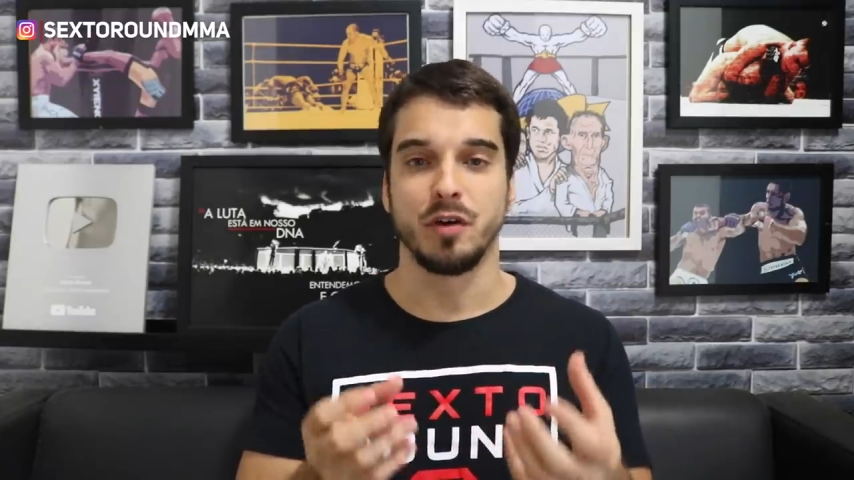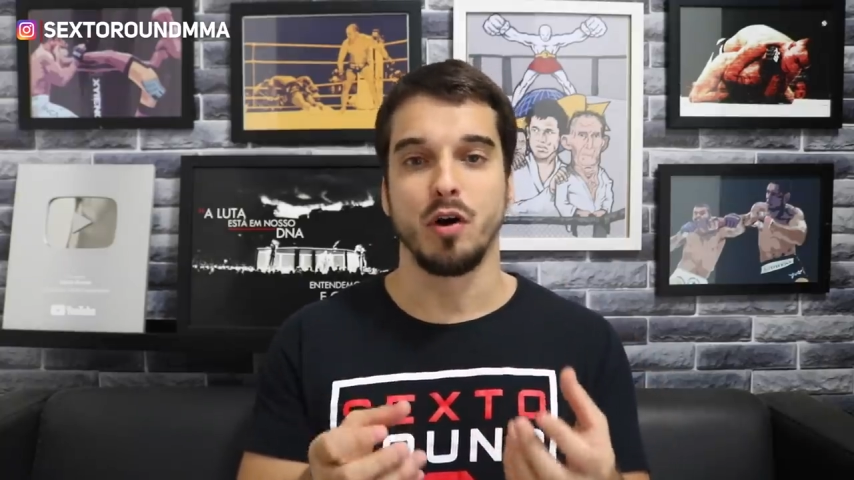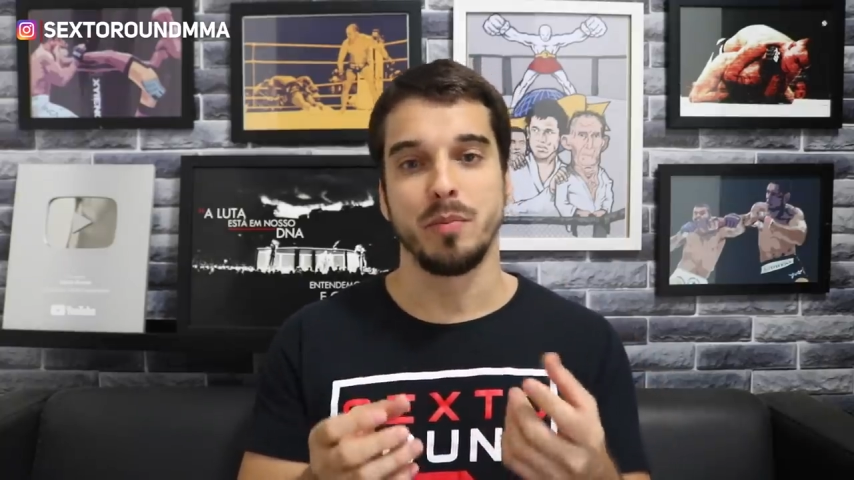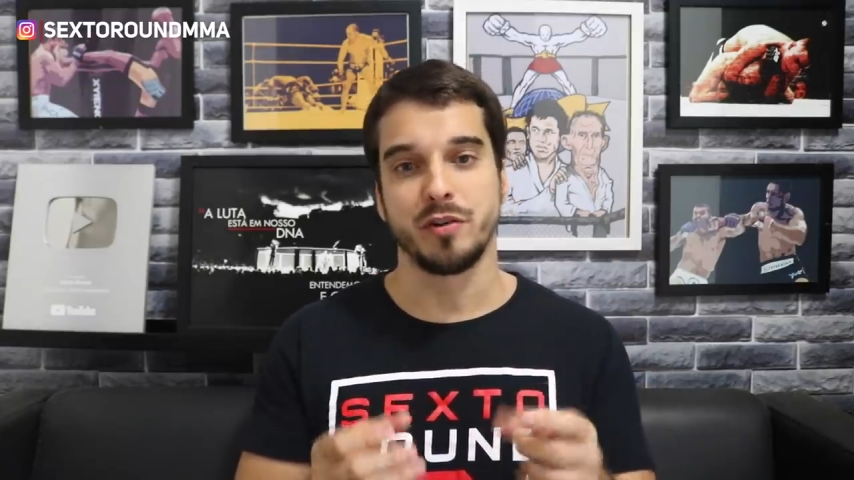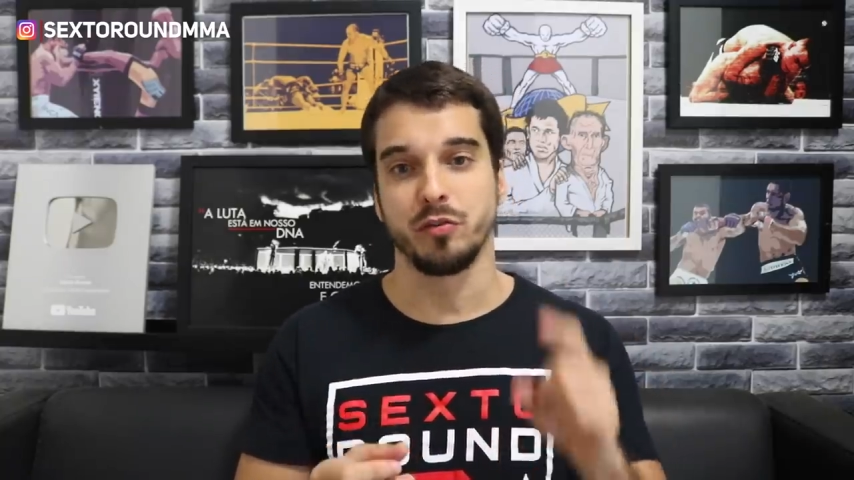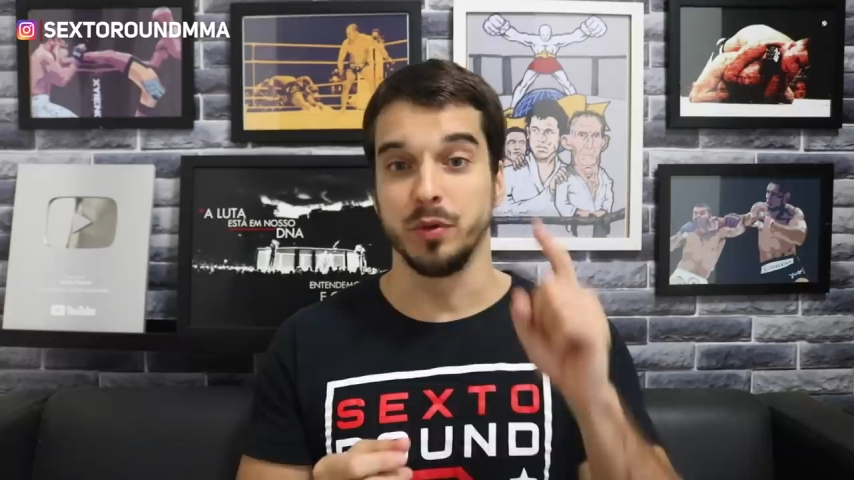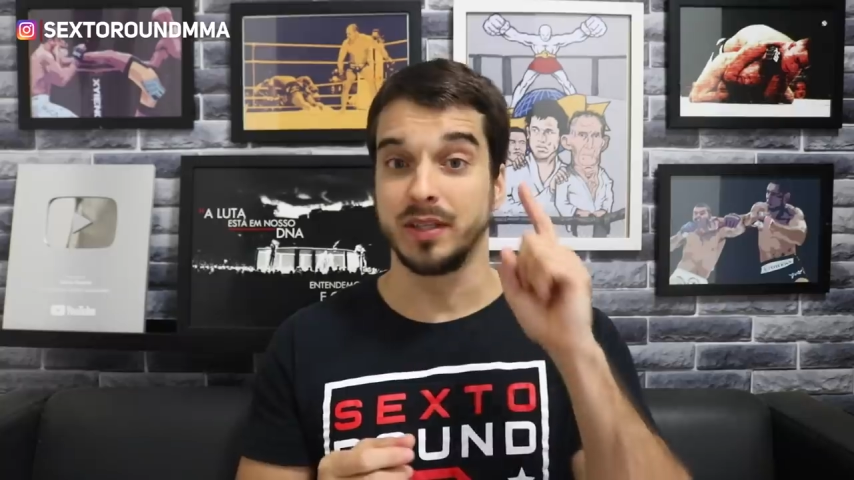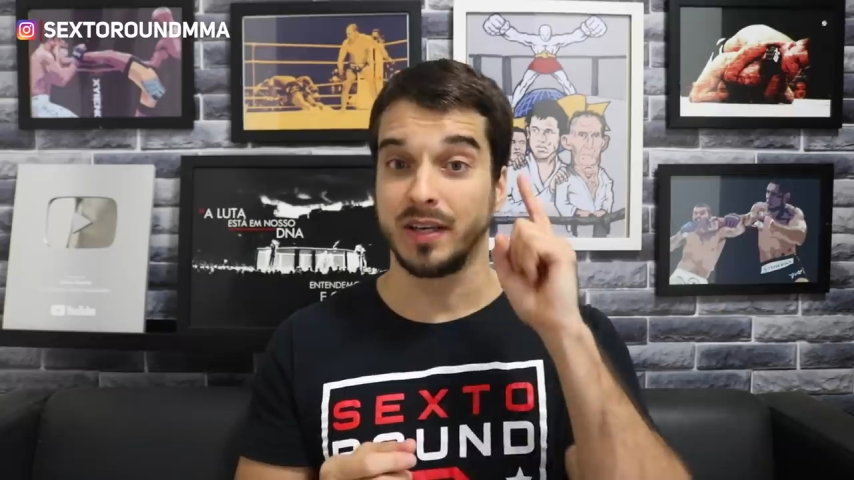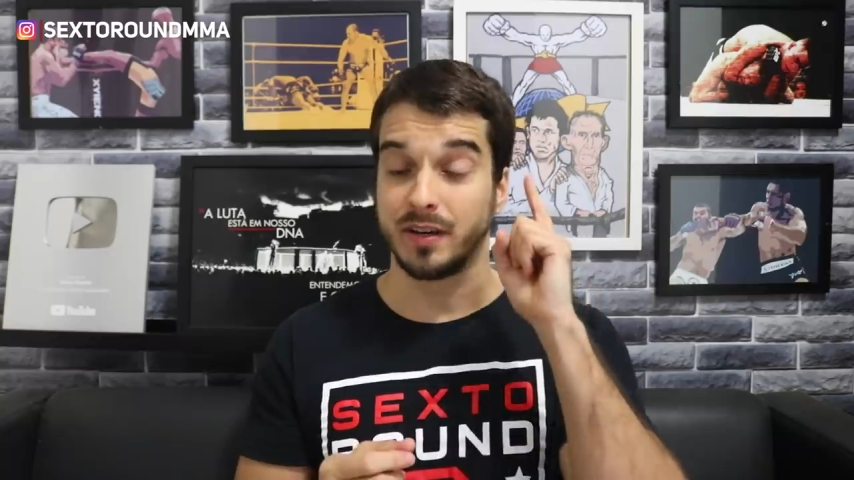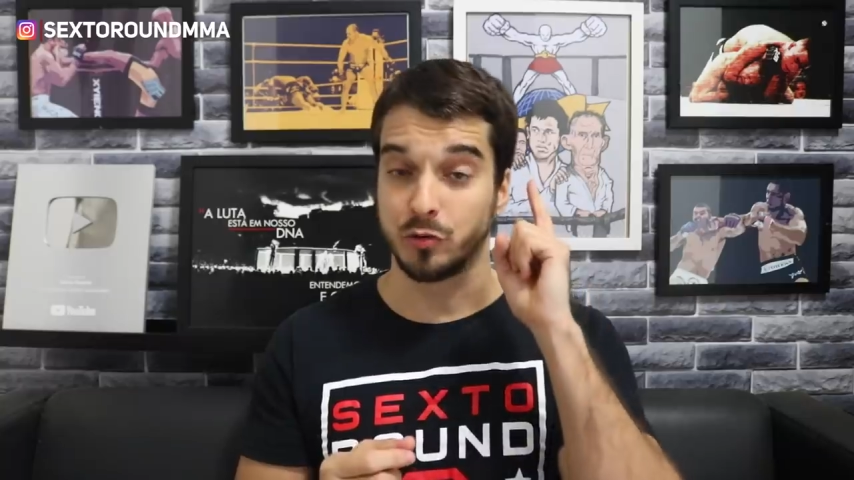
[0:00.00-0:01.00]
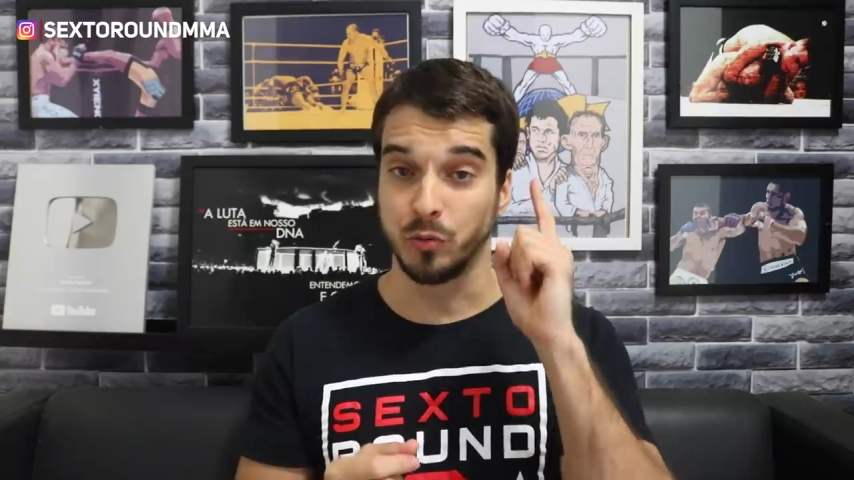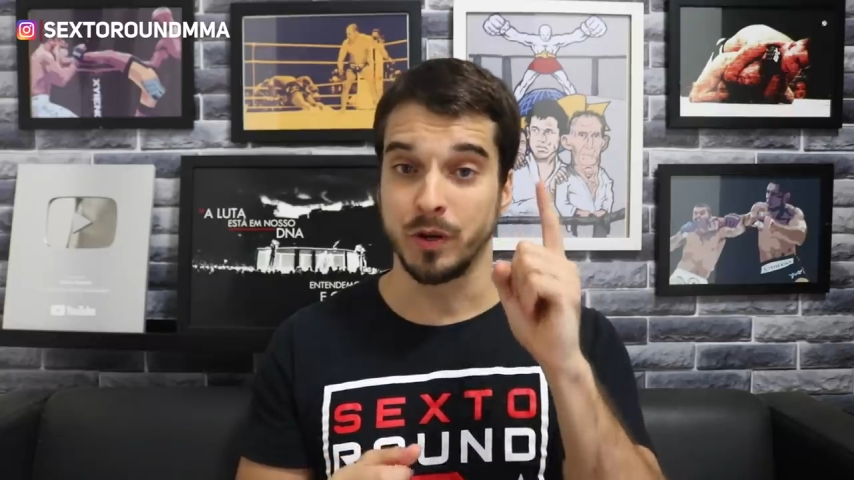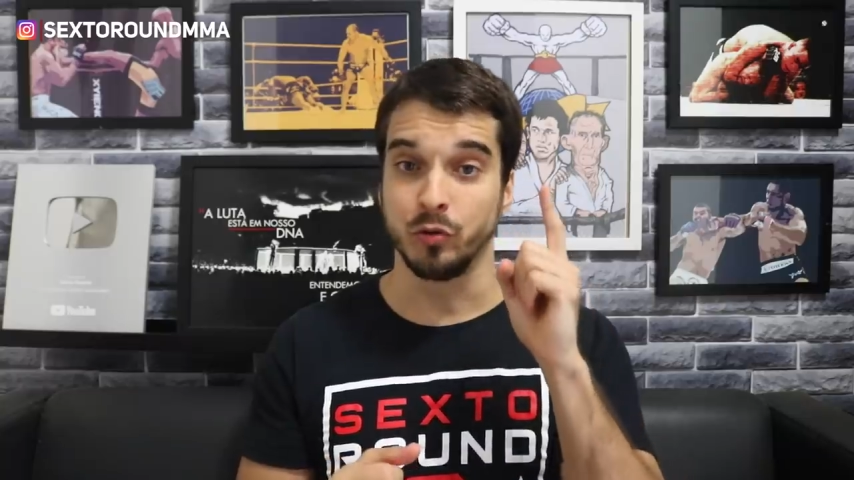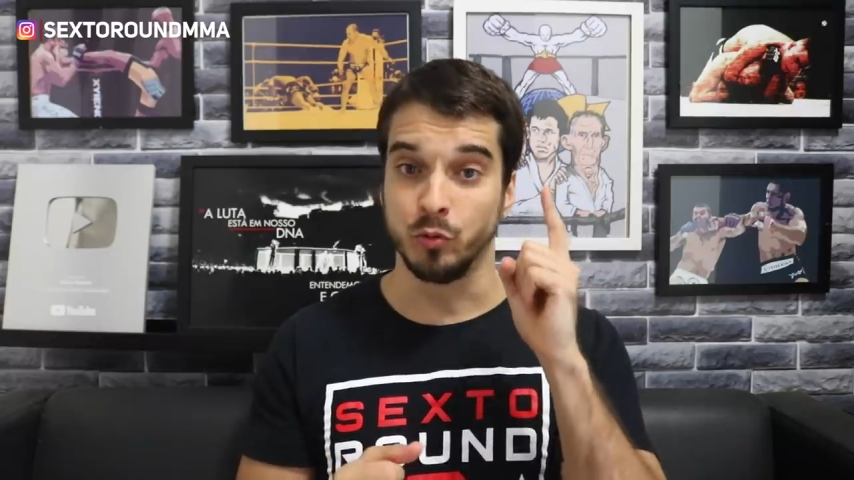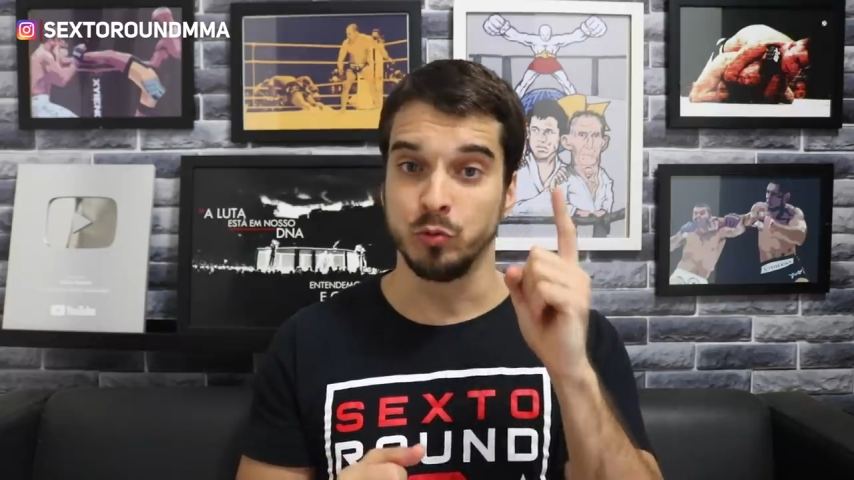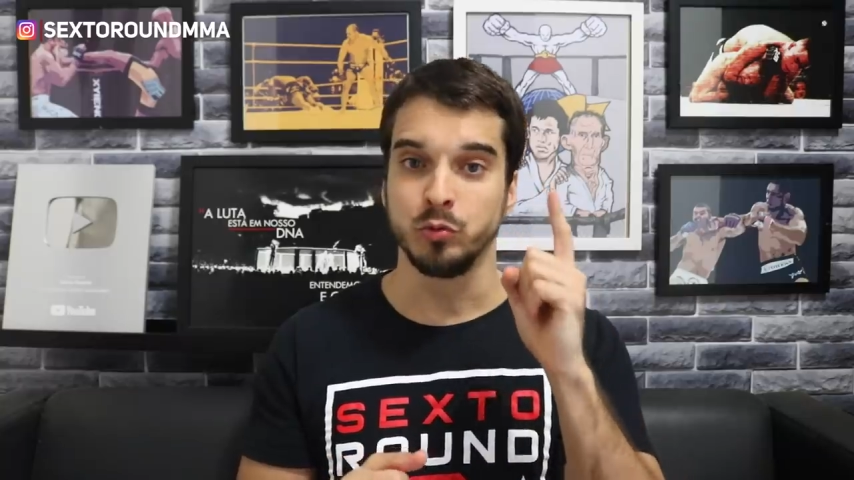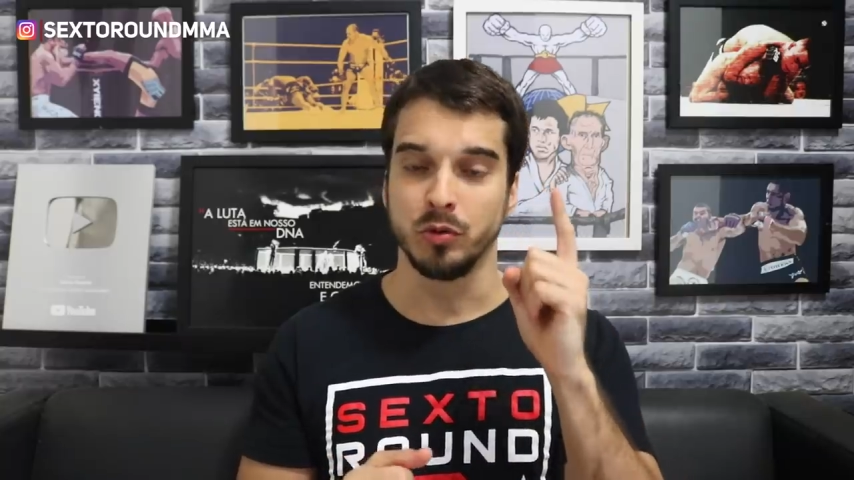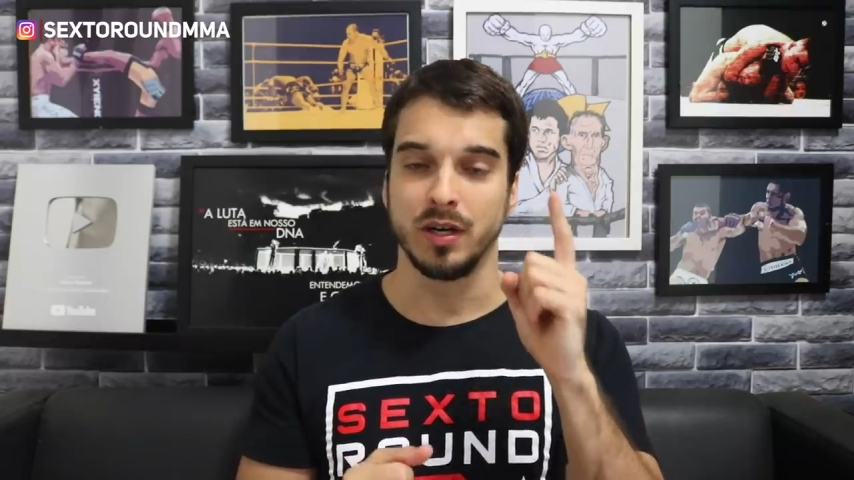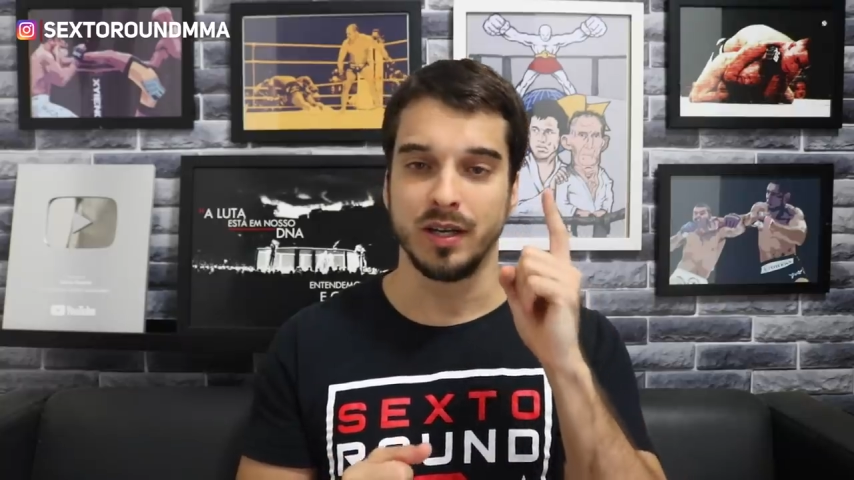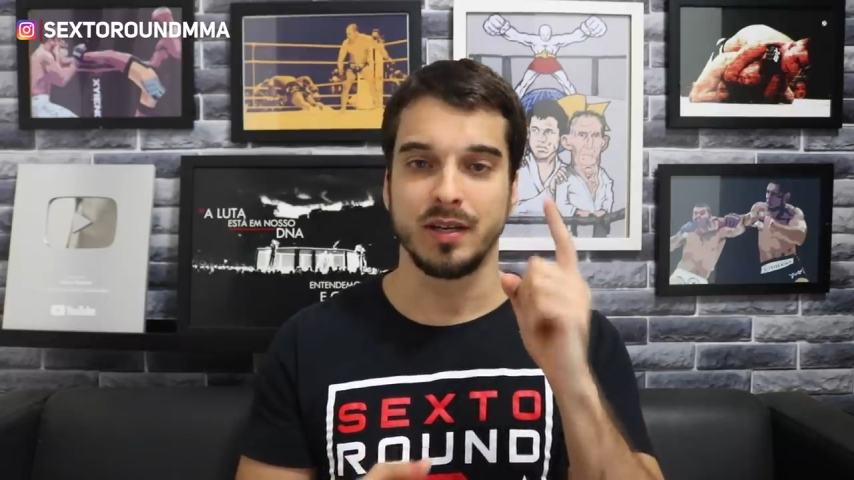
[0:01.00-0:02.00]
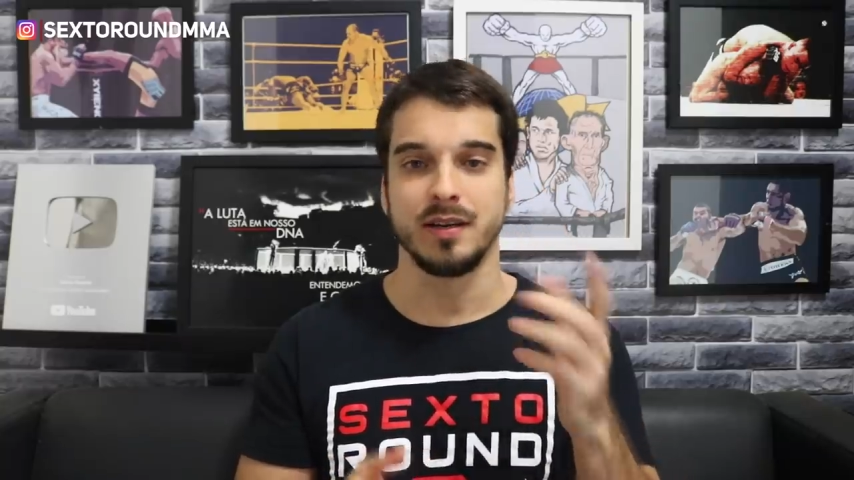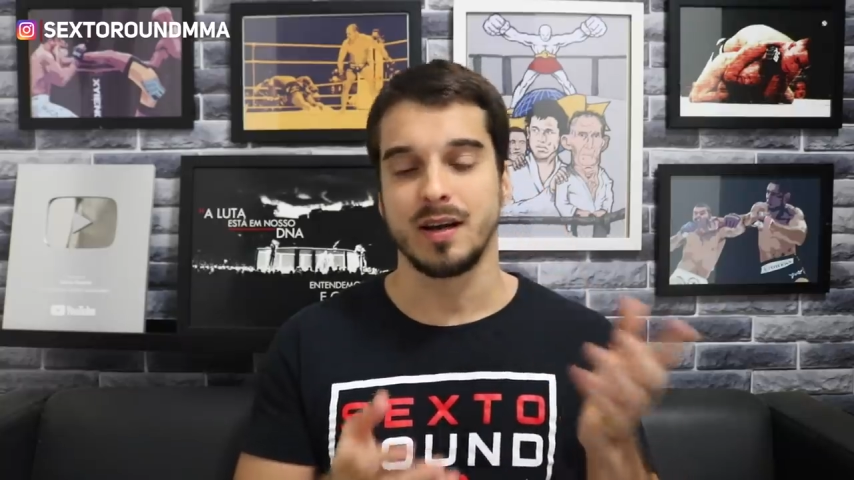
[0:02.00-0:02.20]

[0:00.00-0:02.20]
O Robert Whittaker é o número 1 um do ranking, né?